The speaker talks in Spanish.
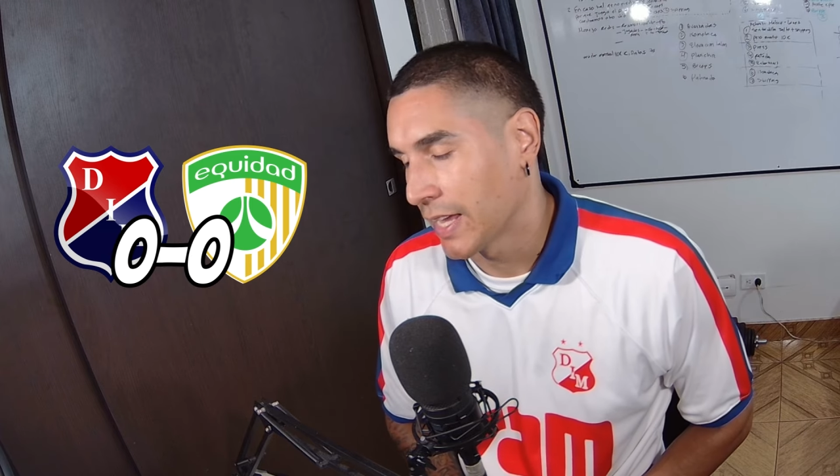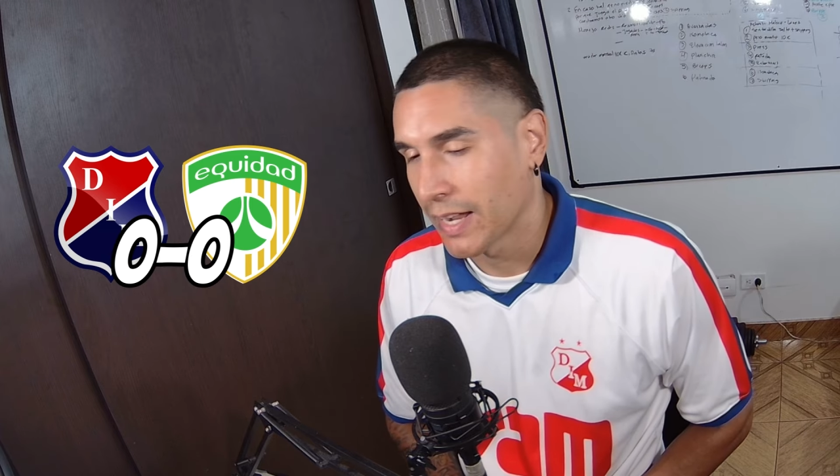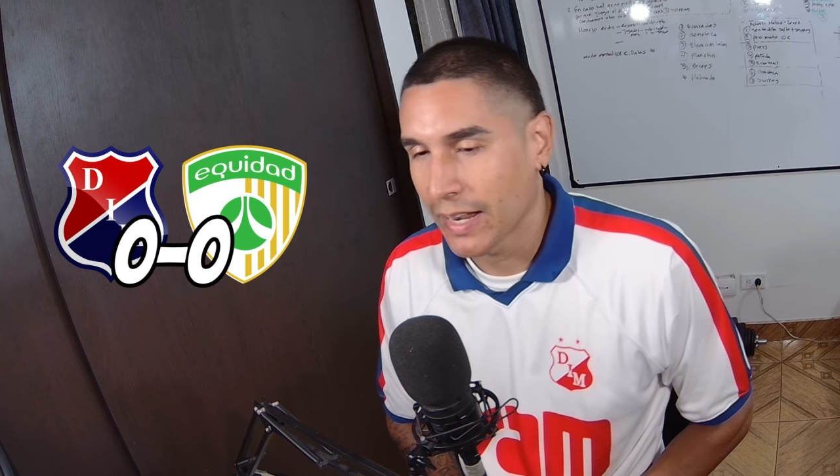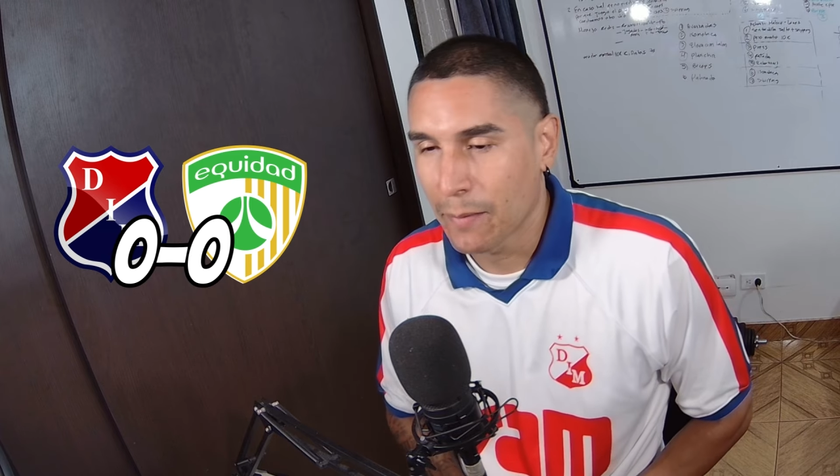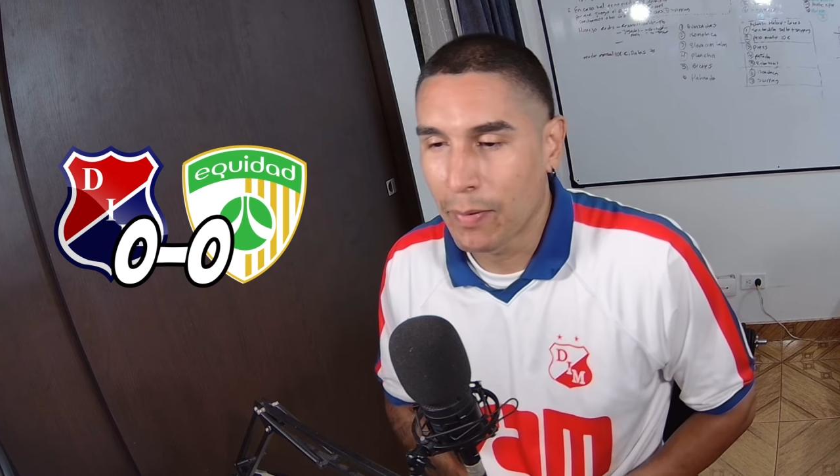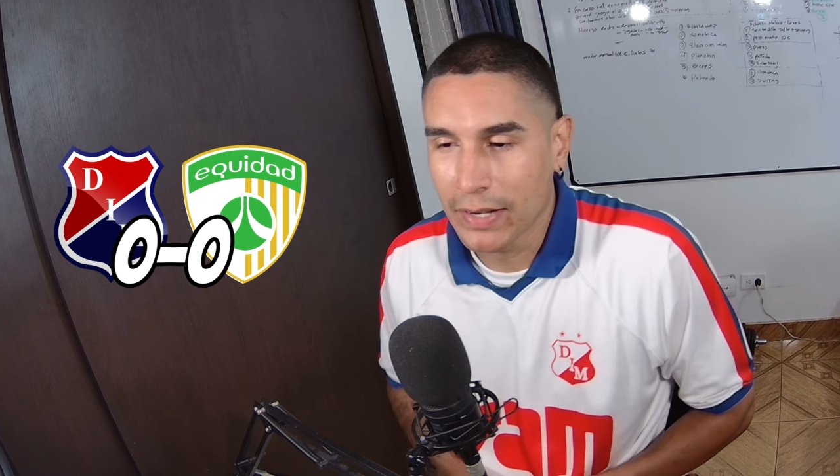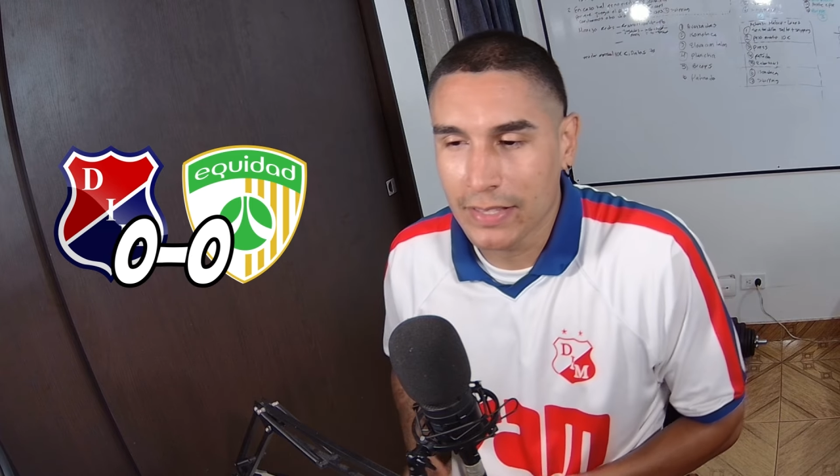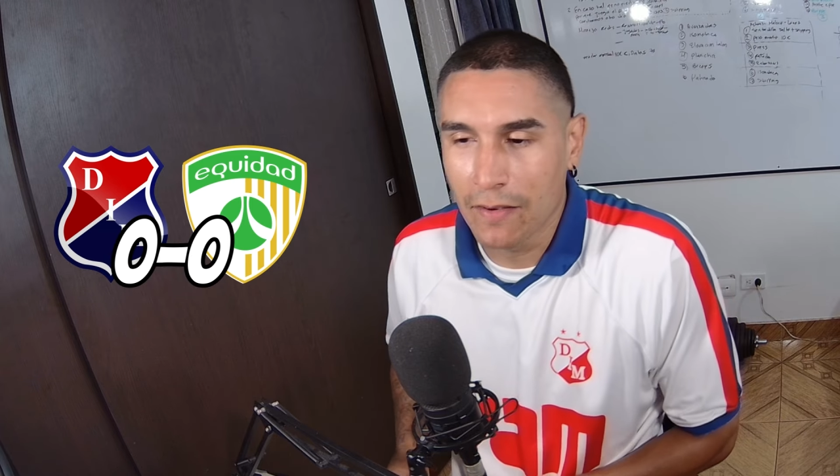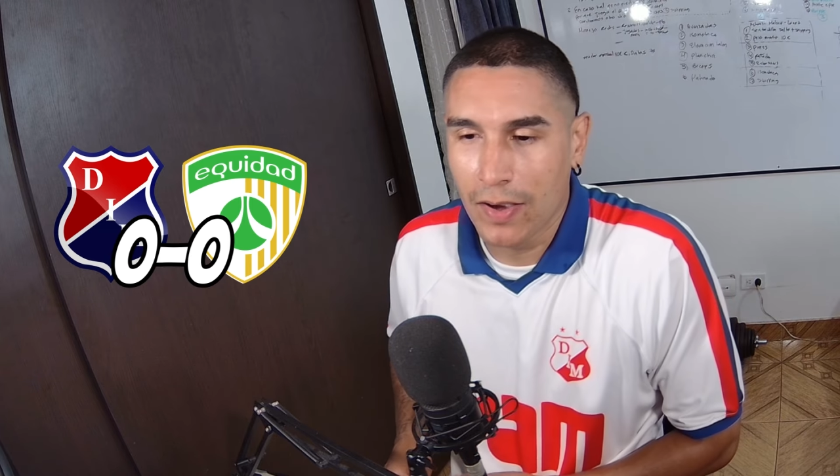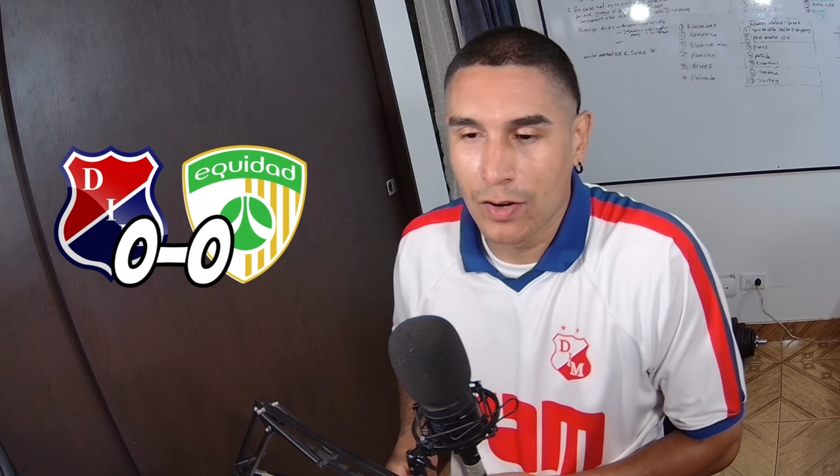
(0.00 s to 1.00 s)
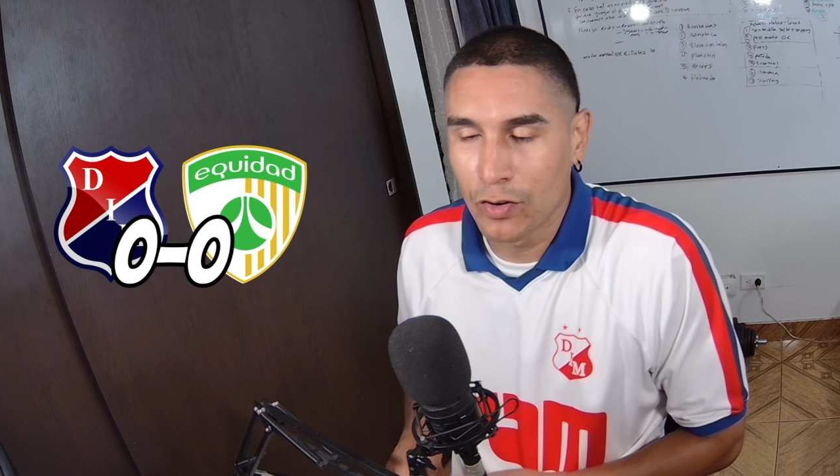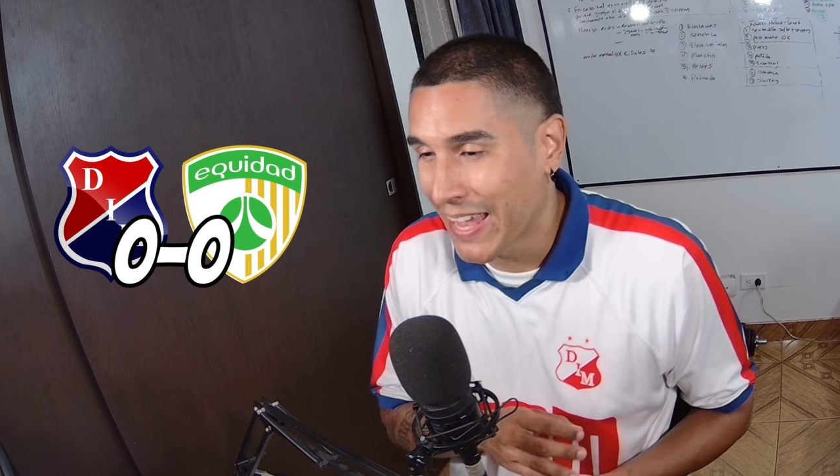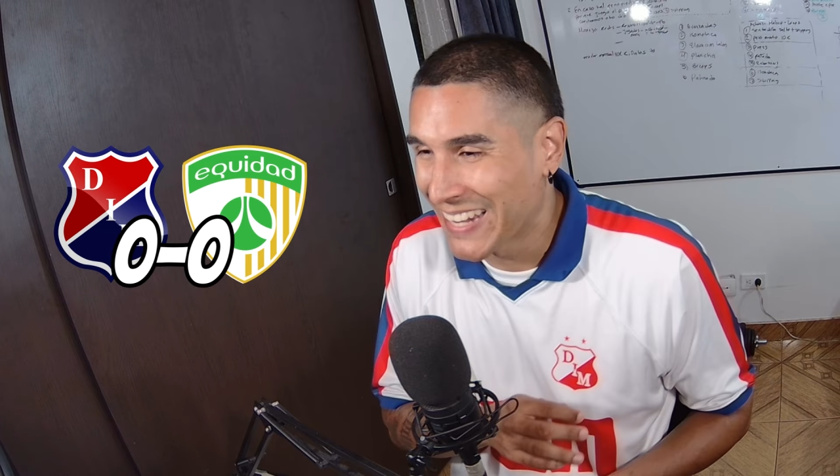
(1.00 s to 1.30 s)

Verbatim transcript: Él reparte balones.